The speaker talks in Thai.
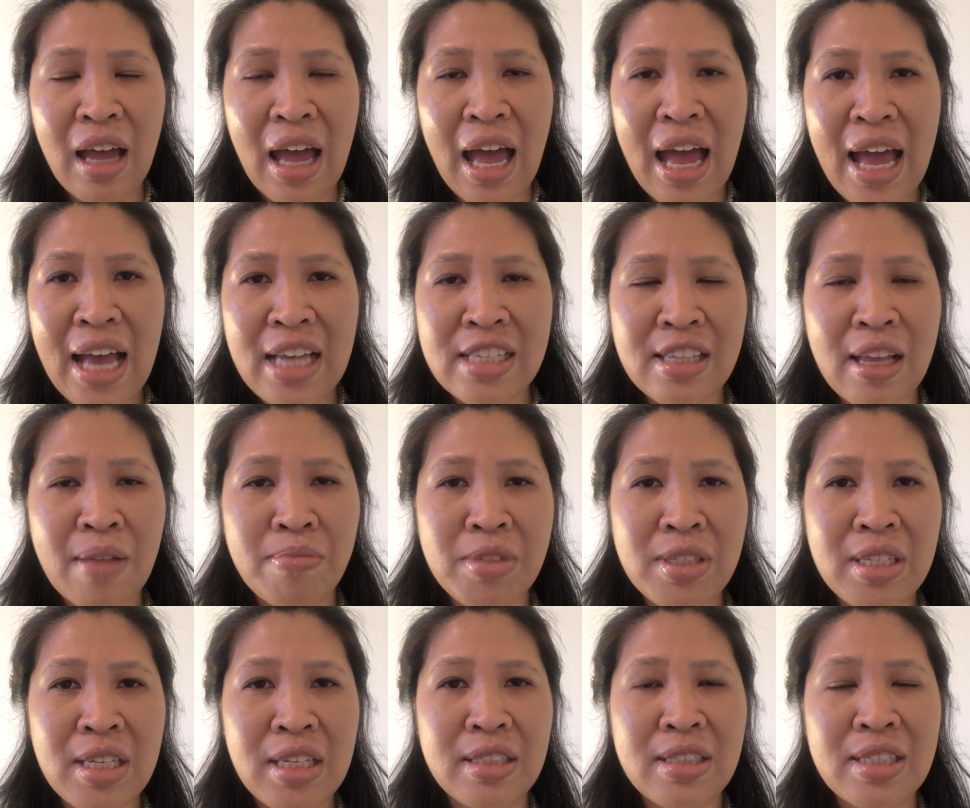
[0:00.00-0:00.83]
ห้าหมื่น สาม
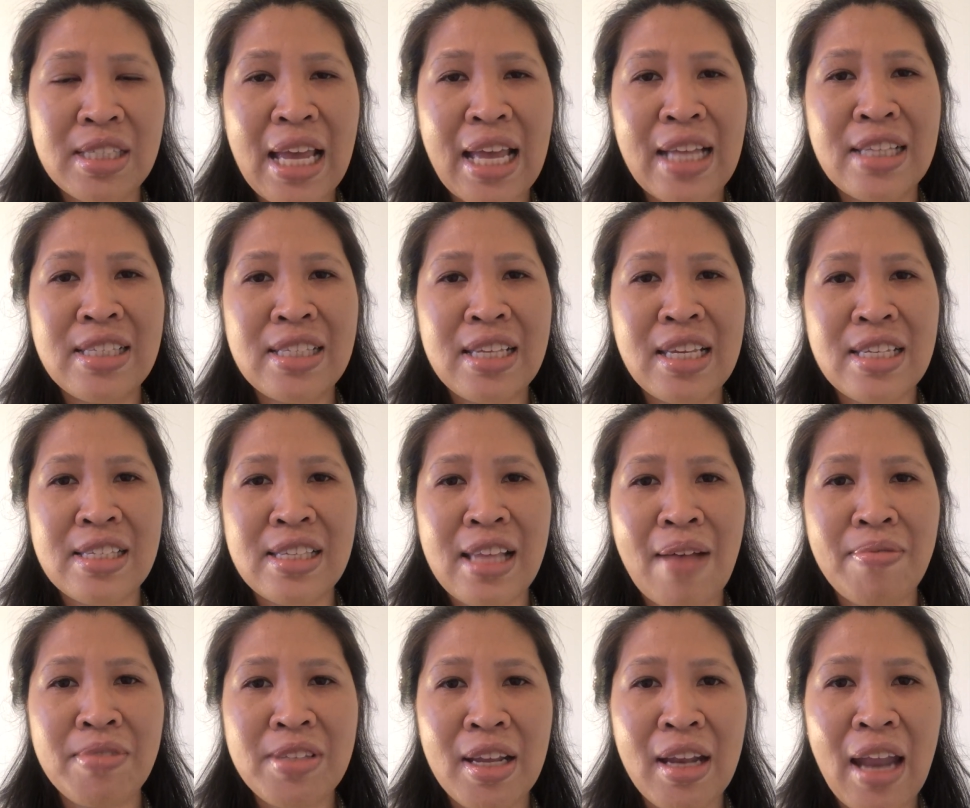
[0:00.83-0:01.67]
แสนสี่หมื่น
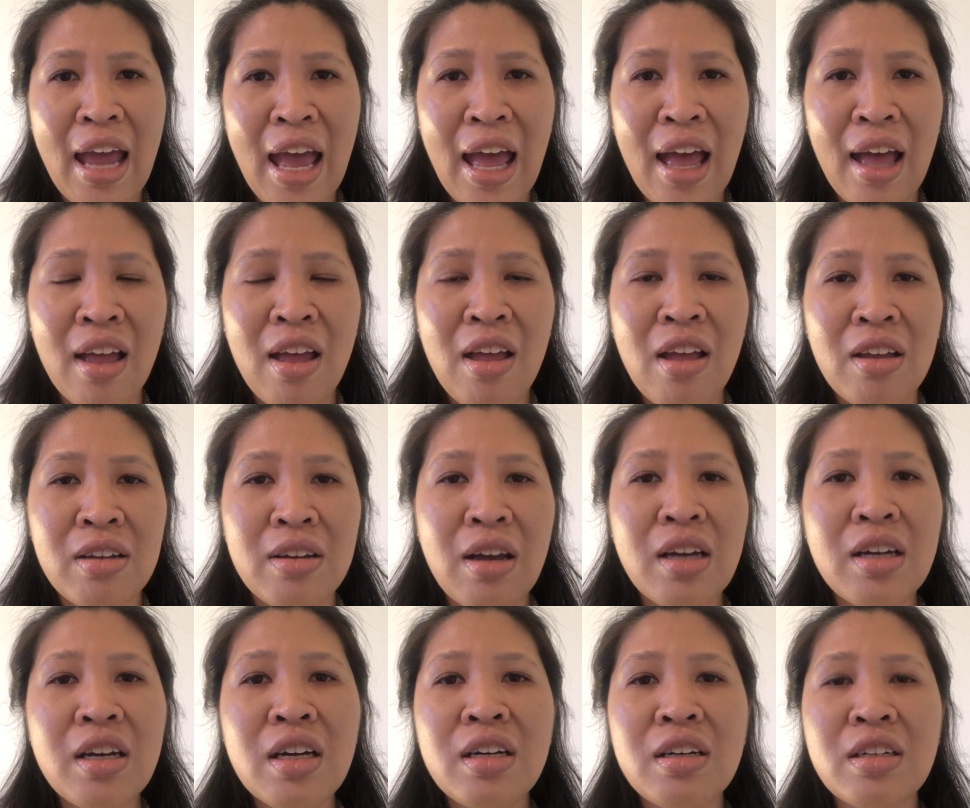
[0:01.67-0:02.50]
สามแสนห้าหมื่น
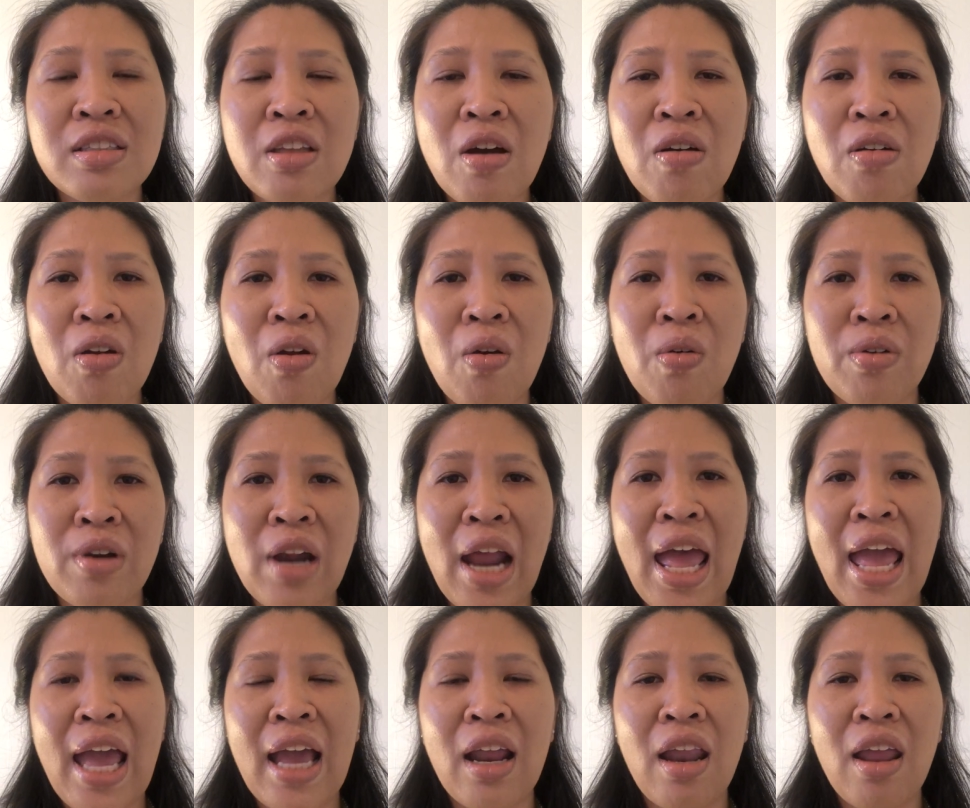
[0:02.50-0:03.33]
ก็คือต้องลง
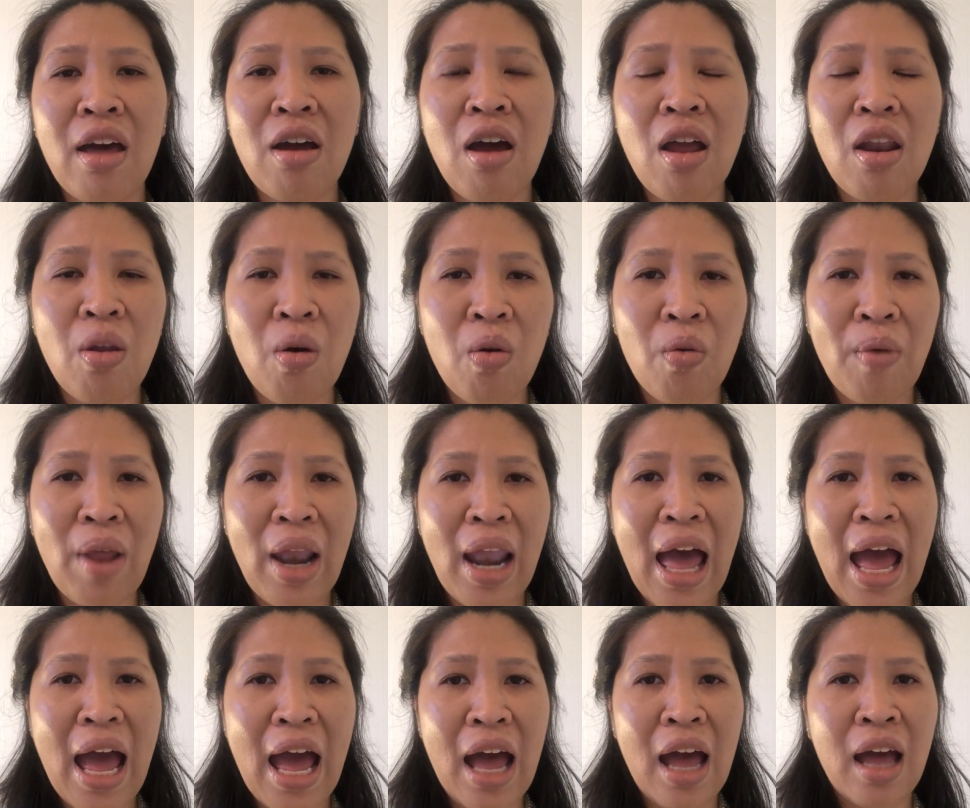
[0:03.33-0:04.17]
แรงแล้วก็ลงเว
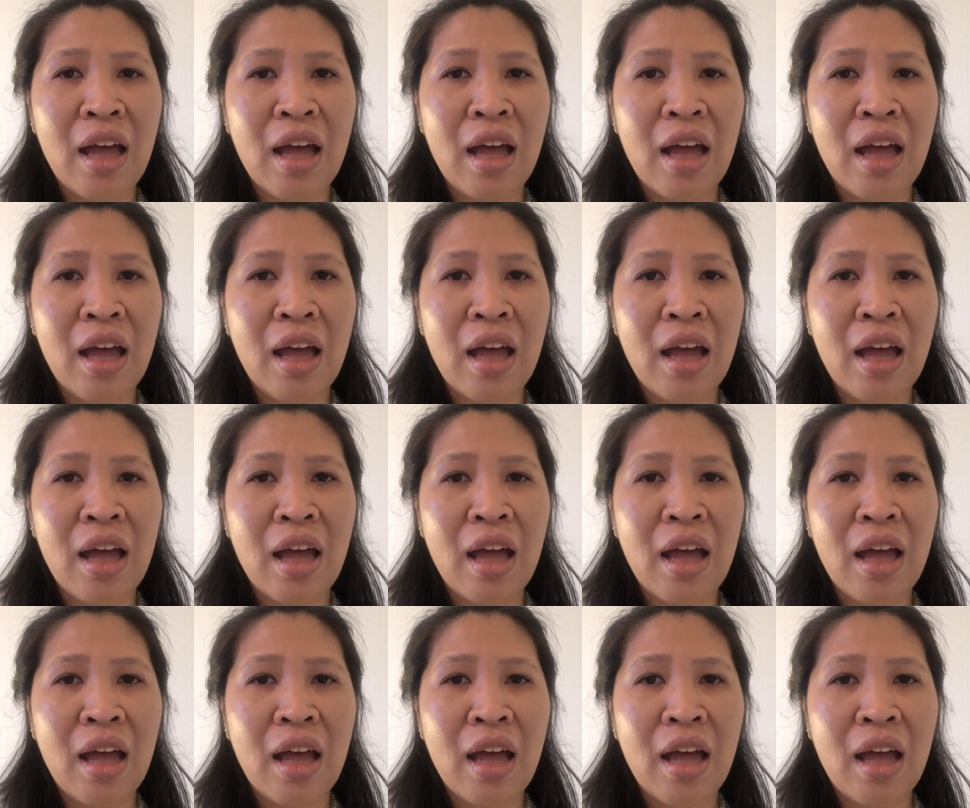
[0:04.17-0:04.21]
ลา